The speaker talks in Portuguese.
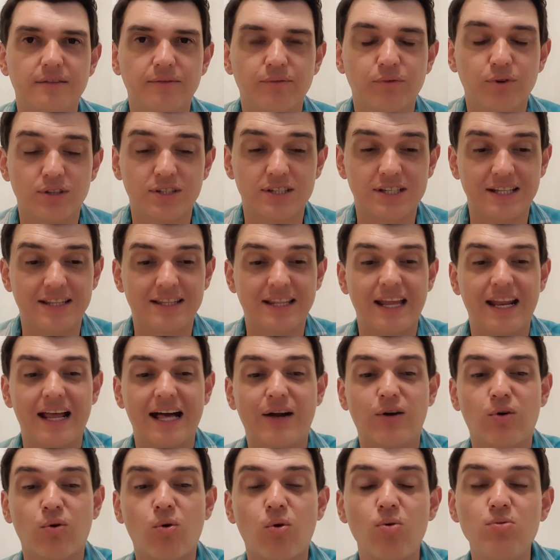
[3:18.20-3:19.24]
você terá
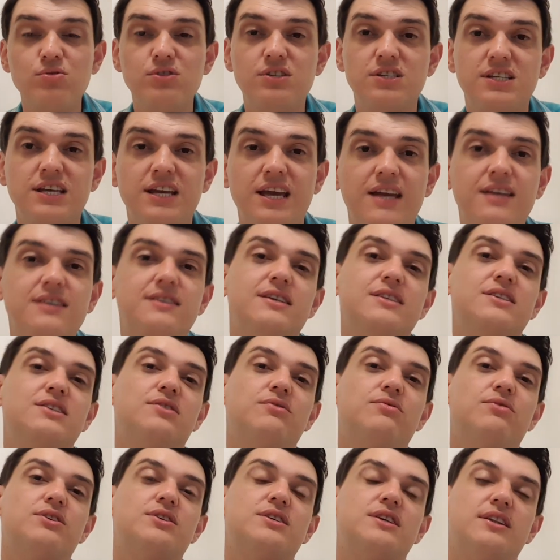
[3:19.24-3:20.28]
consciência de
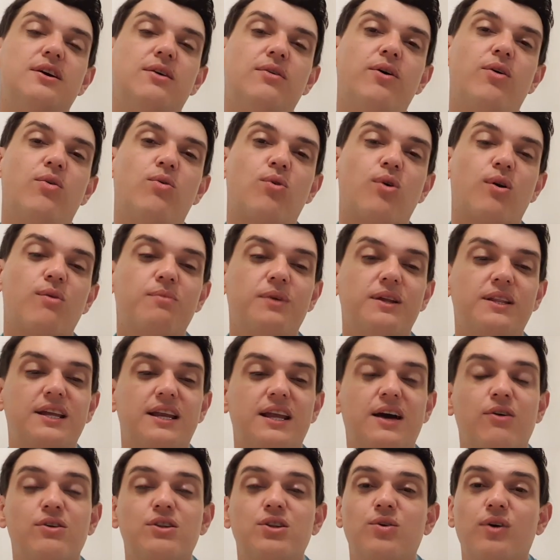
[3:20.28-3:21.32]
que você não é um corpo
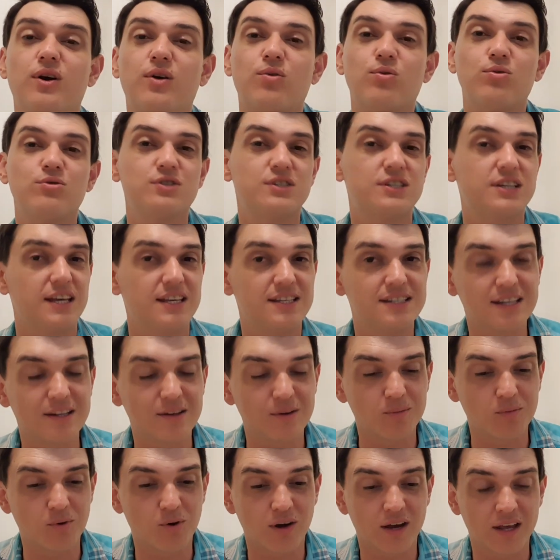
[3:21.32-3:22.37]
material, então a consciência
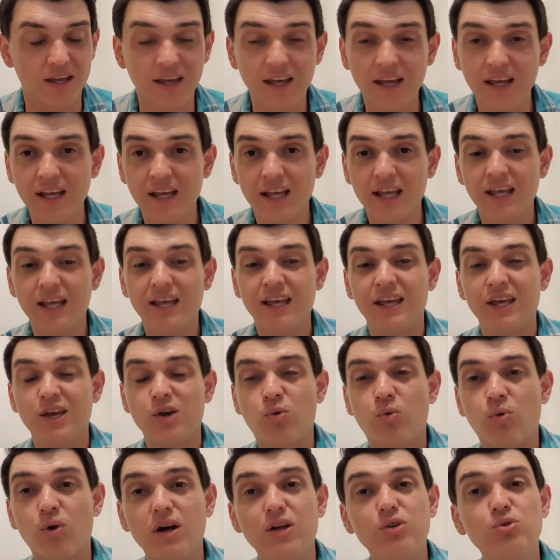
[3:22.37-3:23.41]
não morre. E
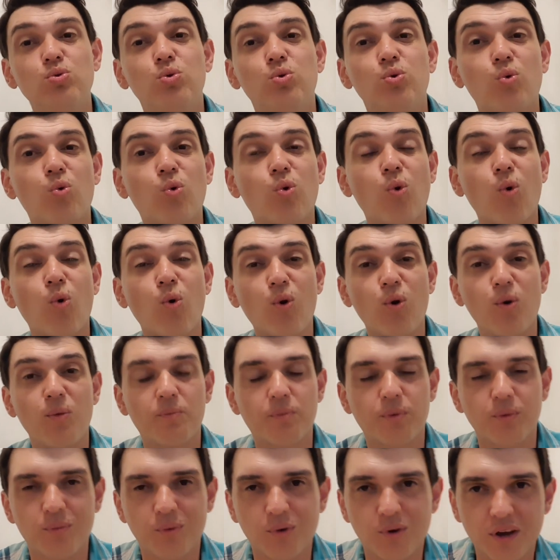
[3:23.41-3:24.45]
quando o
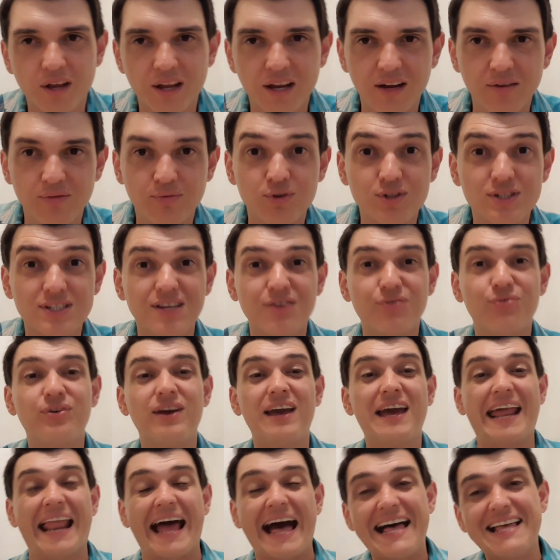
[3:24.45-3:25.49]
corpo morrer, você
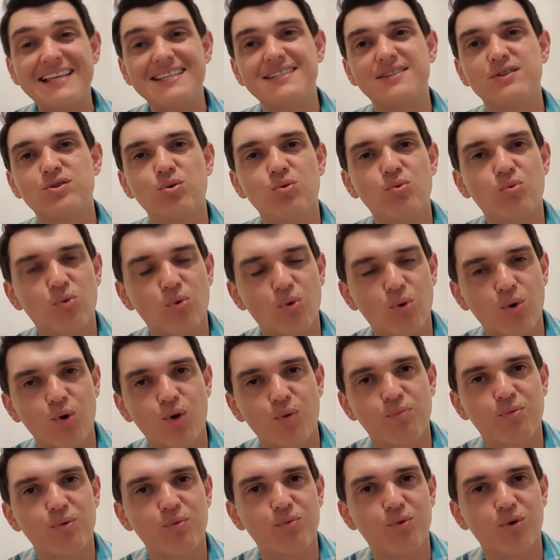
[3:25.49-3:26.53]
verá seu
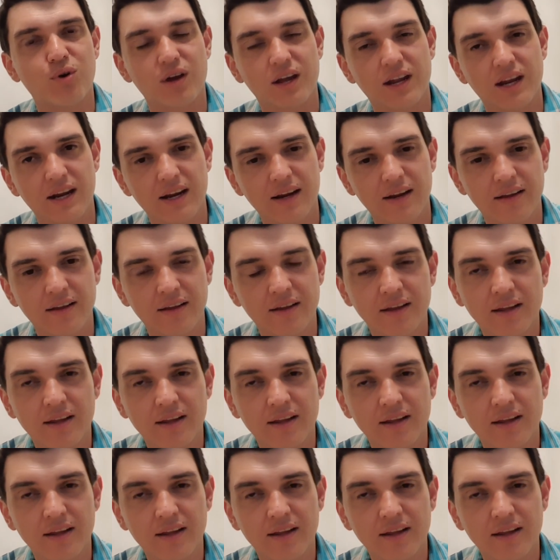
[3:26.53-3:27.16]
corpo morrer